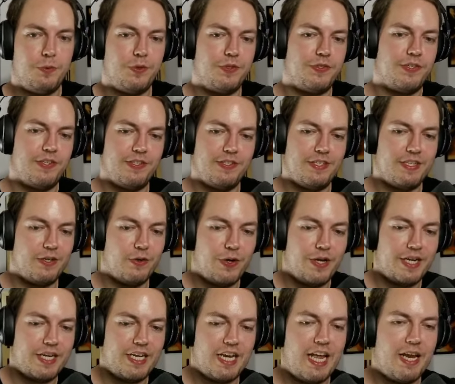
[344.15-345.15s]
Gut, es sind
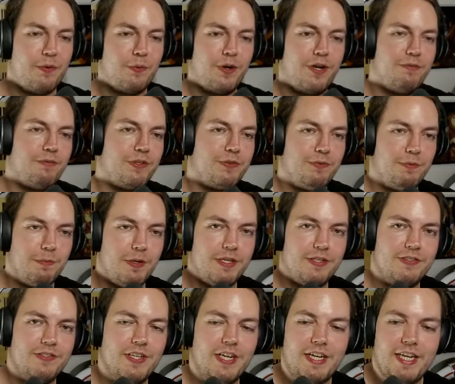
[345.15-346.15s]
neue Kleidungen, was will man
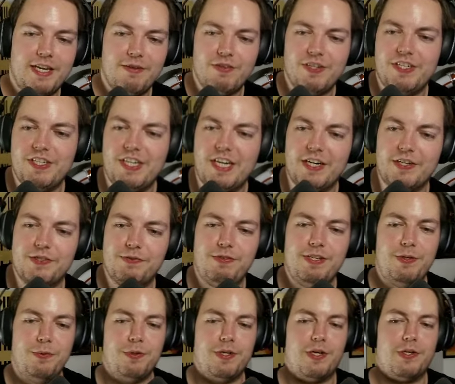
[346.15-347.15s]
jetzt dann ewig langes
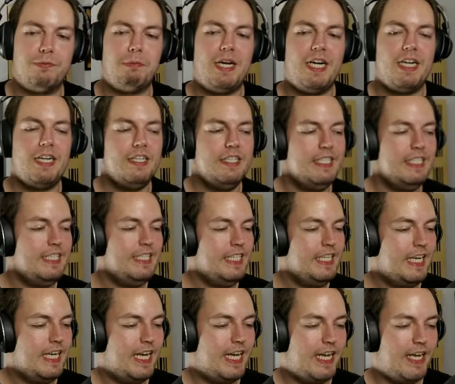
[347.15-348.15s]
Video draus machen.
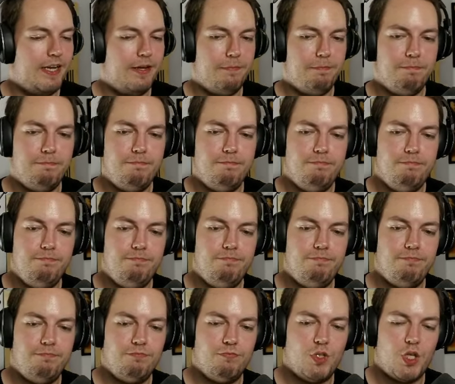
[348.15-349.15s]
Ähm,
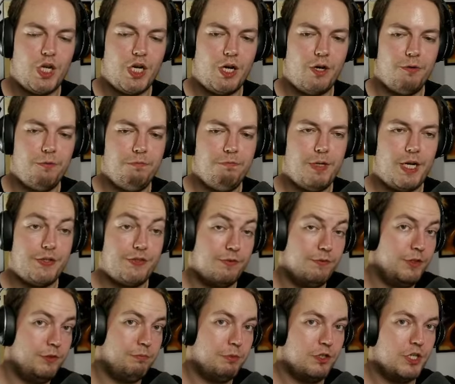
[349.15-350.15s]
Genau. Also
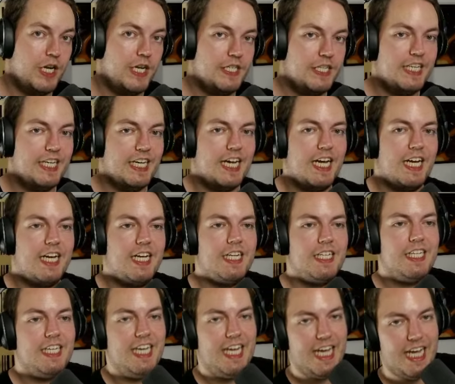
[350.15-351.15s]
ihr wisst Bescheid,
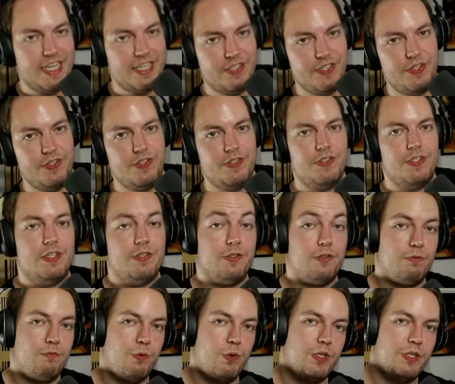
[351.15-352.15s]
Kirara gratis, also
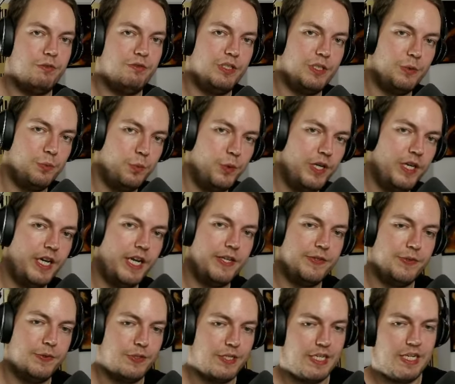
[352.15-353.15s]
sowohl die Figur
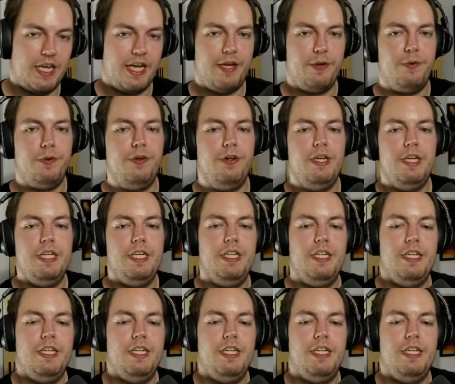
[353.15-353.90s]
als auch die Kleidung.